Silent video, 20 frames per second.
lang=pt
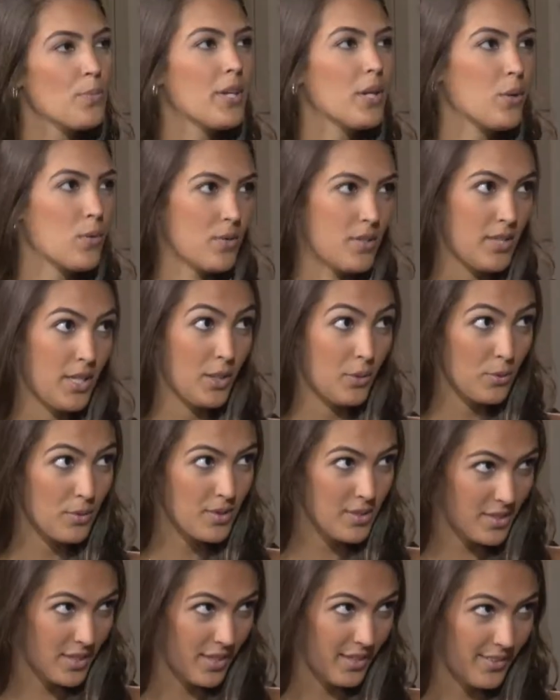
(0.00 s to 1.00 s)
um preconceito,
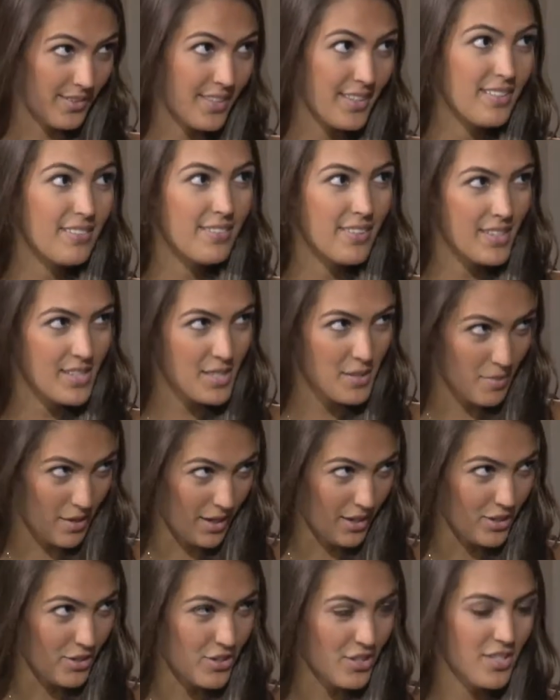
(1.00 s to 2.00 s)
sim.
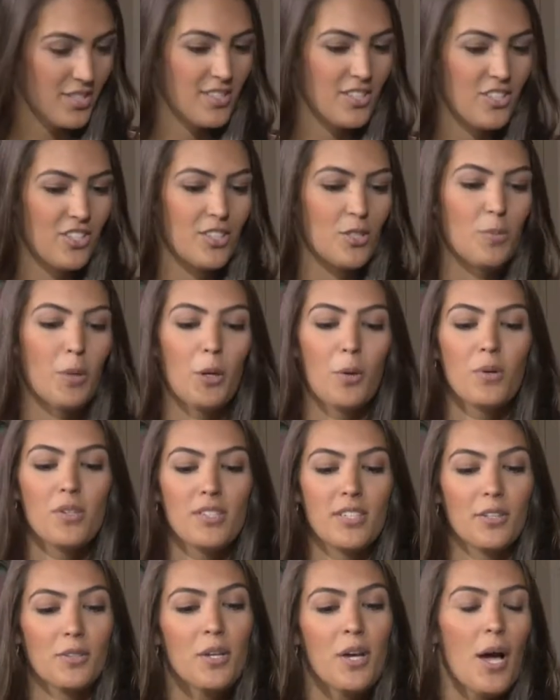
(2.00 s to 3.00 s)
Infelizmente, existe esse
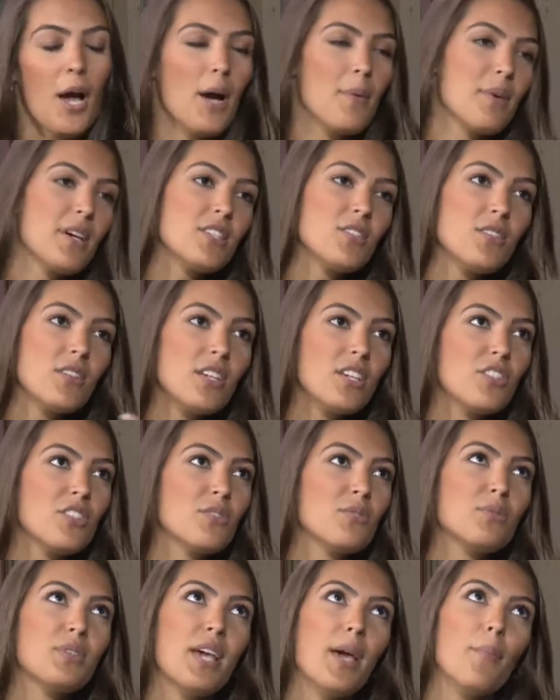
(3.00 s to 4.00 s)
preconceito. Mas eu
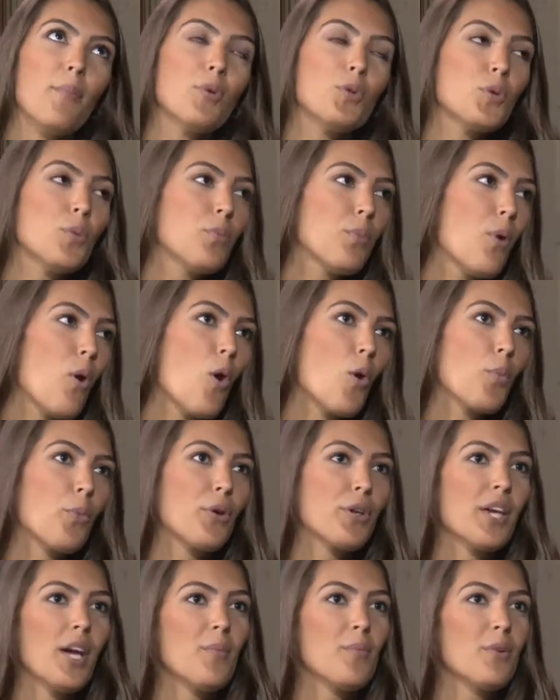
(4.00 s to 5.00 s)
acredito que é muito pouco,
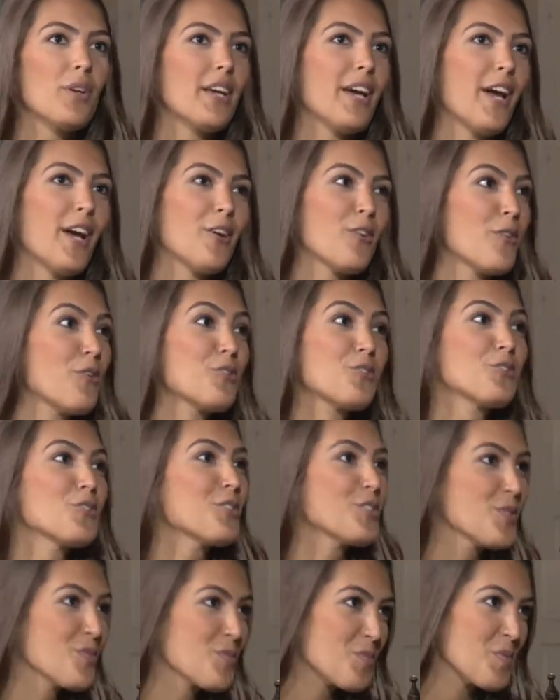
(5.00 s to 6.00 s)
porque a mulher, hoje
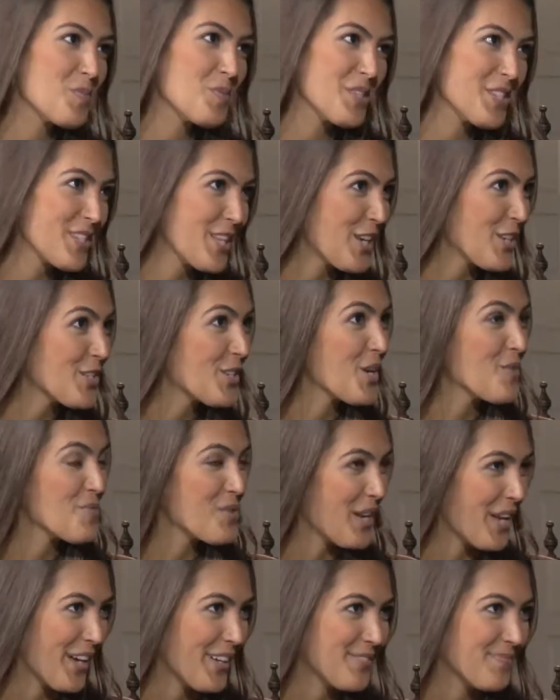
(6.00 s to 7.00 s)
nós temos uma presidente que é
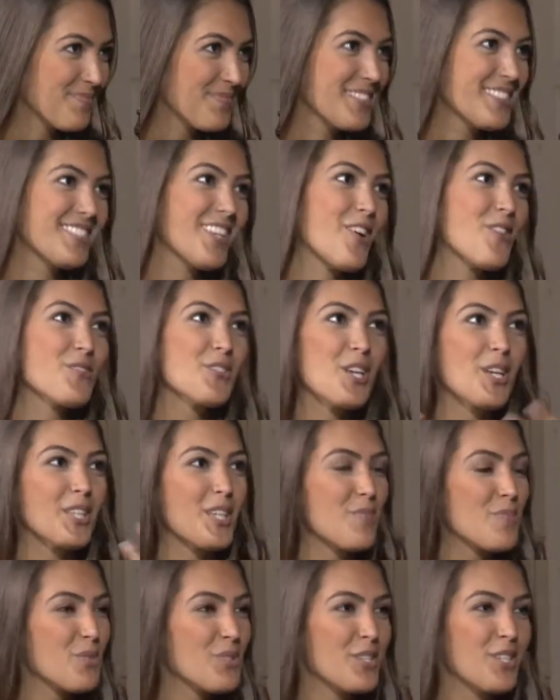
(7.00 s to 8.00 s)
mulher. Então já
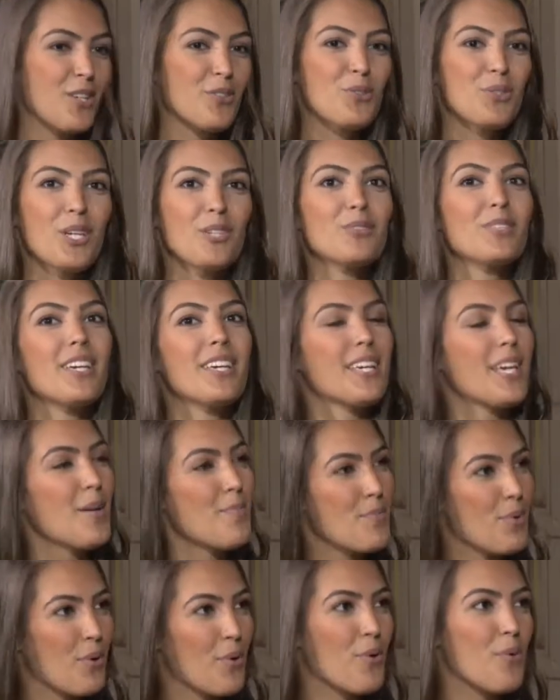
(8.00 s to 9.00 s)
está mostrando tanto que
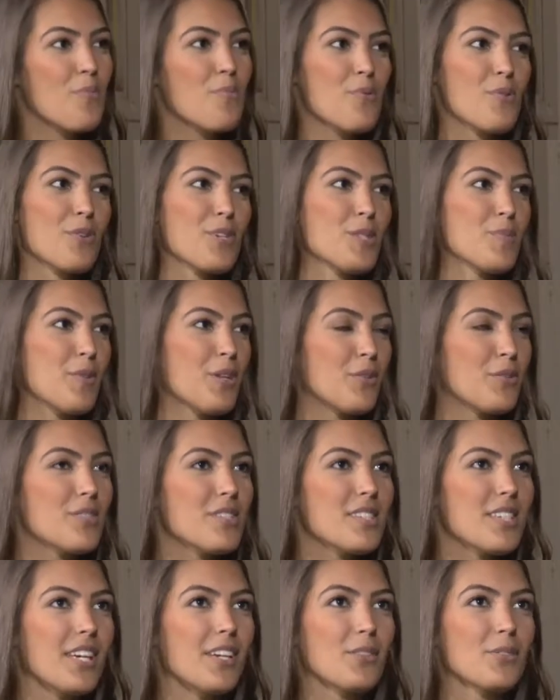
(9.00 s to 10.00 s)
quebrou um pouco esse
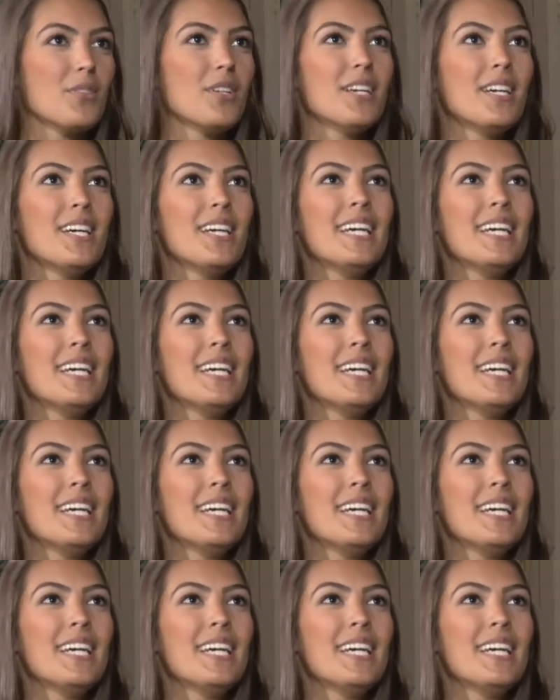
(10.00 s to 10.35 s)
preconceito.